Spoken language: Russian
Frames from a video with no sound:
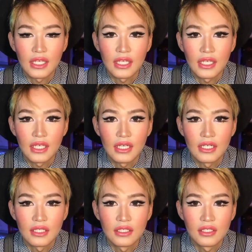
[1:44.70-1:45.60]
И
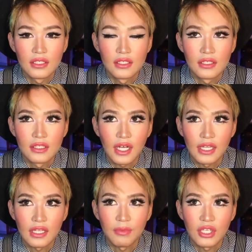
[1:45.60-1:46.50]
э,
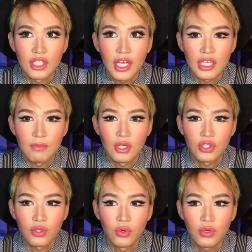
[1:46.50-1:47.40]
когда ты приезжаешь в
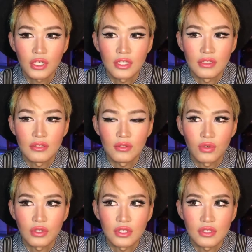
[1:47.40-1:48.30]
большой город,
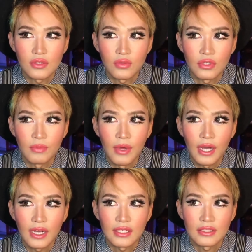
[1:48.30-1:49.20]
то есть у
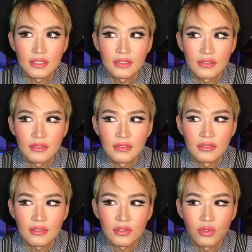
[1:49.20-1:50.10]
тебя
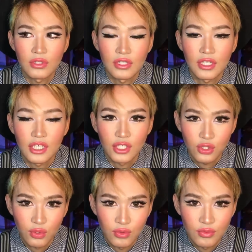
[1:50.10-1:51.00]
сносит
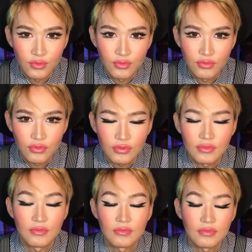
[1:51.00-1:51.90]
крышу,
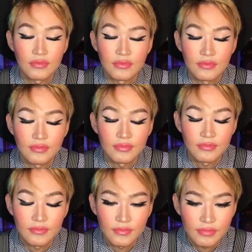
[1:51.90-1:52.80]
ну,
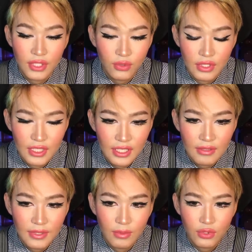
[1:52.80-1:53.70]
по сути
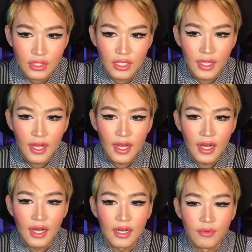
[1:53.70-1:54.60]
дела, потому что,
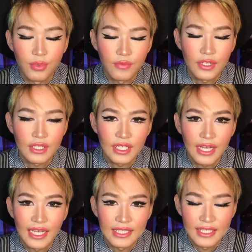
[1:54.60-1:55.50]
во-первых,
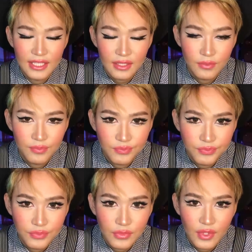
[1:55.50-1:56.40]
ты один,
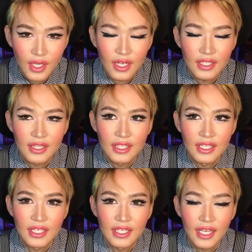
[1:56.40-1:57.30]

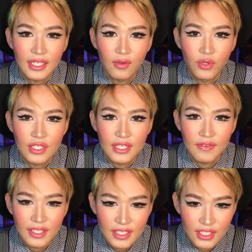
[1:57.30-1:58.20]
ты ни от кого не
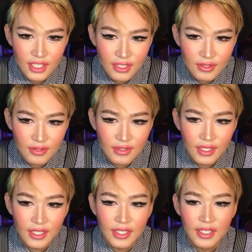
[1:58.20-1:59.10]
зависишь,
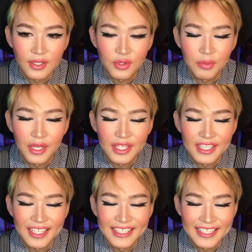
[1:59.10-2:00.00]
а, у тебя
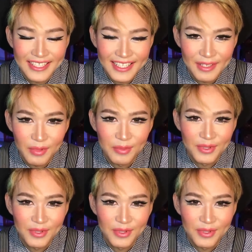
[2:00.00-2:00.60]
нет родителей